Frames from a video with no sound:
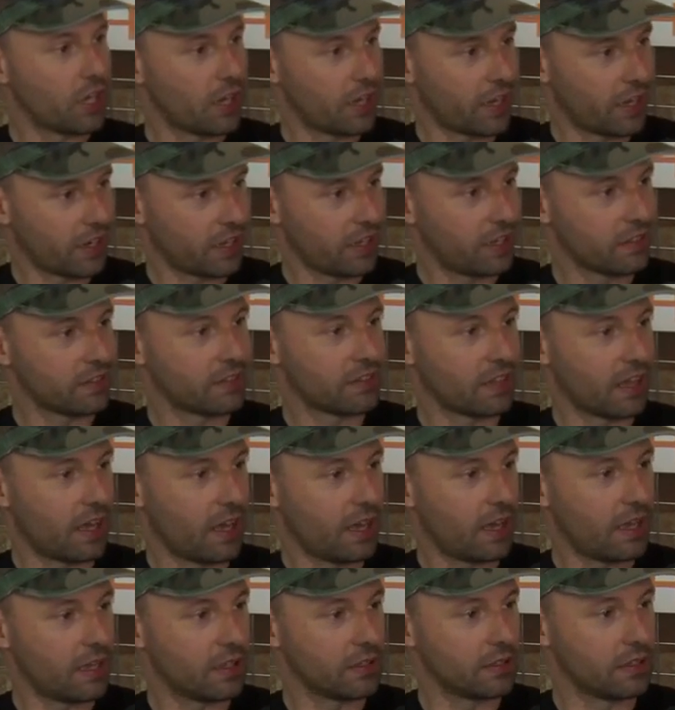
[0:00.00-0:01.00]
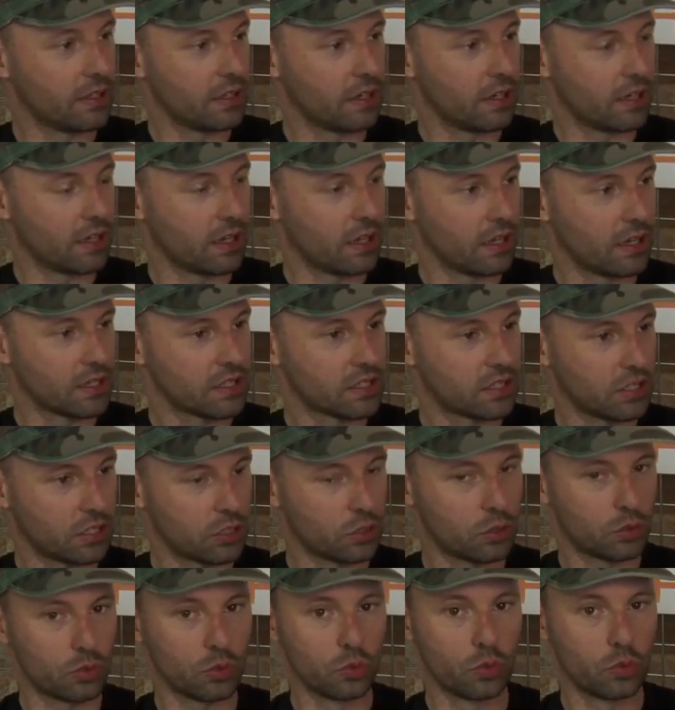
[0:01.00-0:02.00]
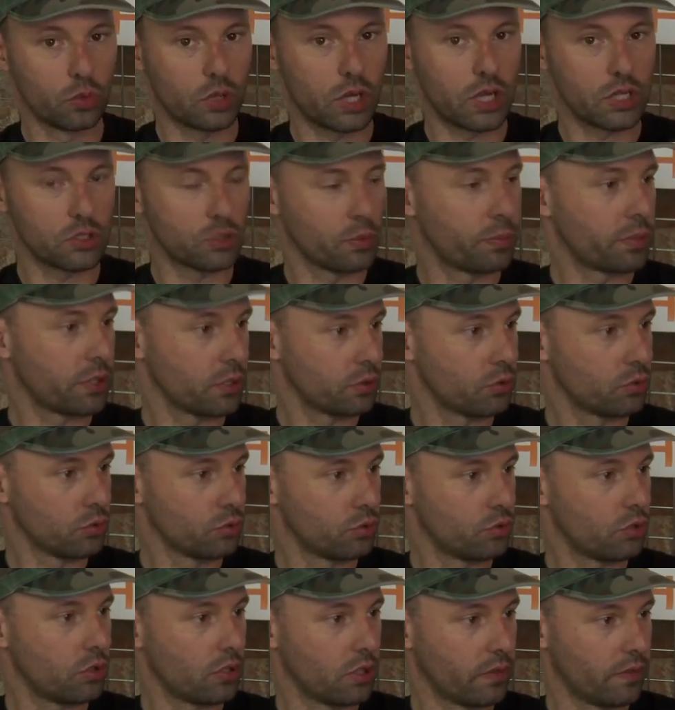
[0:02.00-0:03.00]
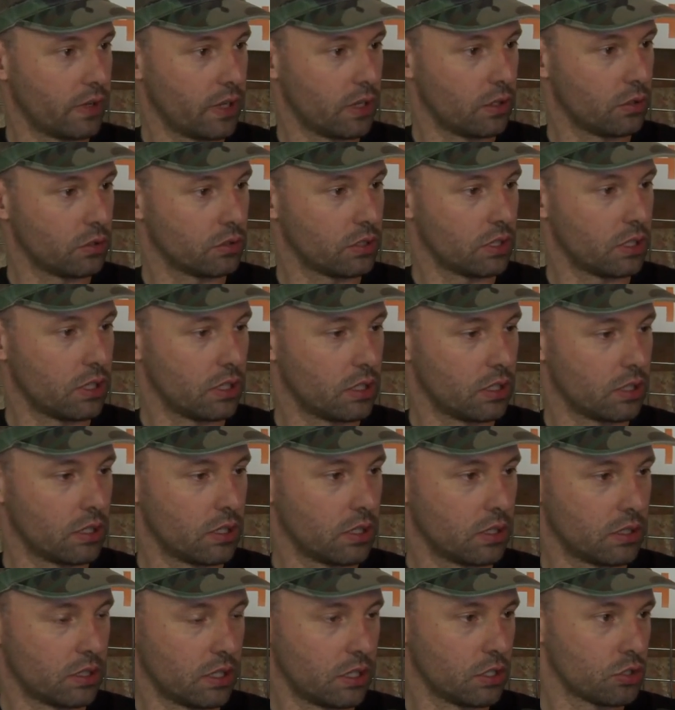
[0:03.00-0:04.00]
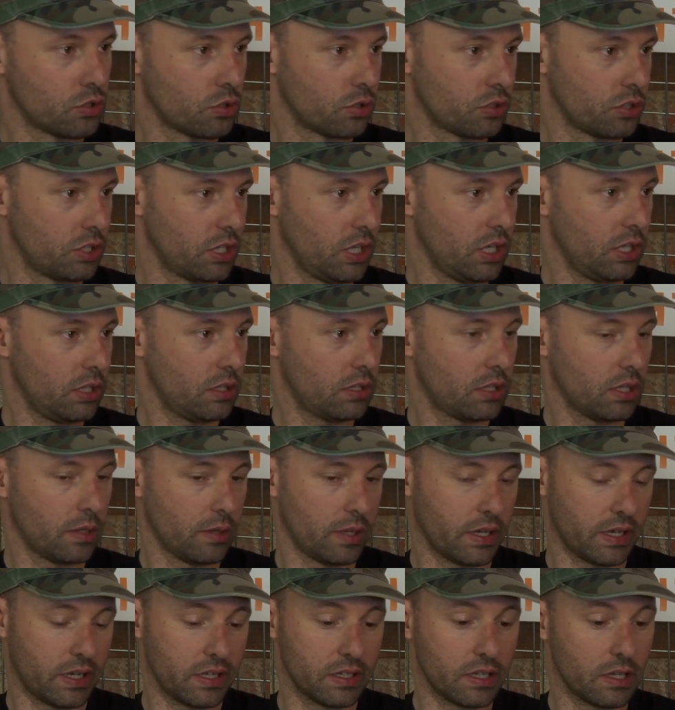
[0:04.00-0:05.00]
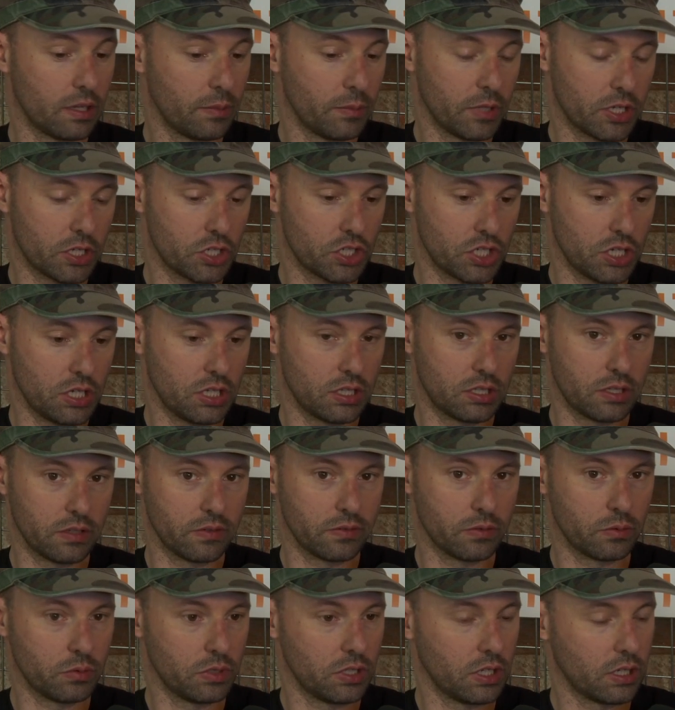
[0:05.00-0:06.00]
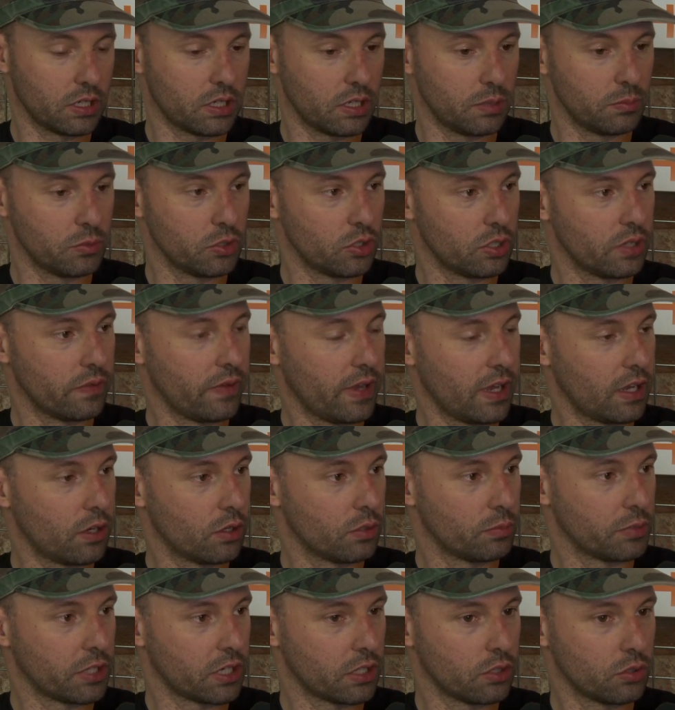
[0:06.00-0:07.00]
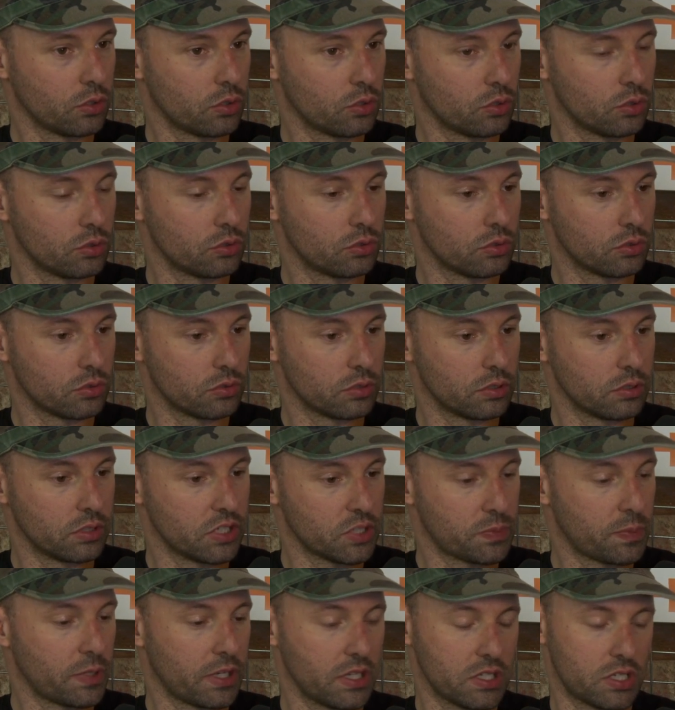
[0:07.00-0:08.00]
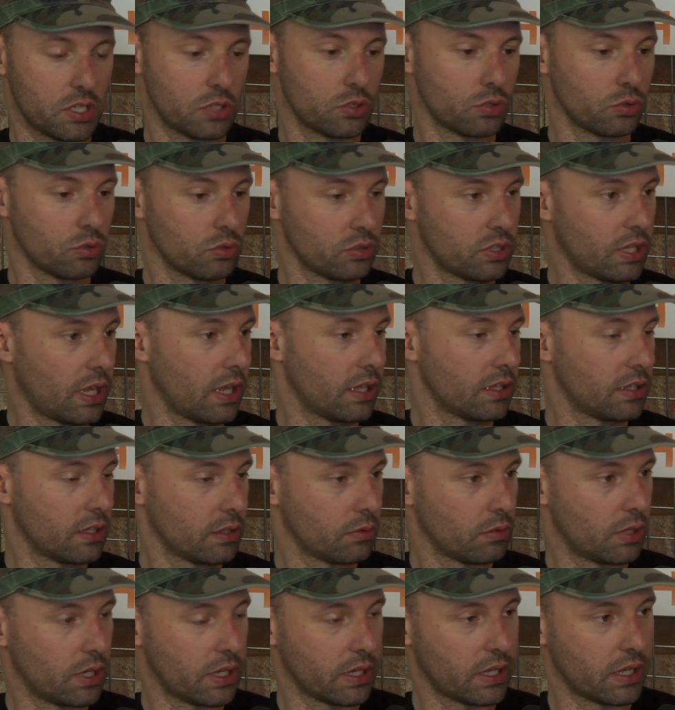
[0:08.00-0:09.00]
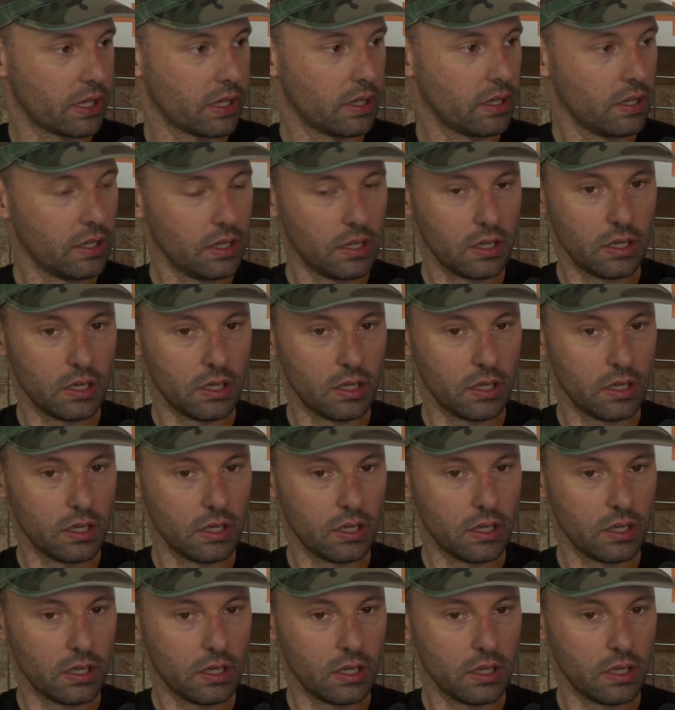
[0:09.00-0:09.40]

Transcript: alla realtà della scrittura, soprattutto a livello del, dell'esordiente e anche dell'emergente, quindi anche al mio livello mi rendo conto, le esperienze sono tante quelle che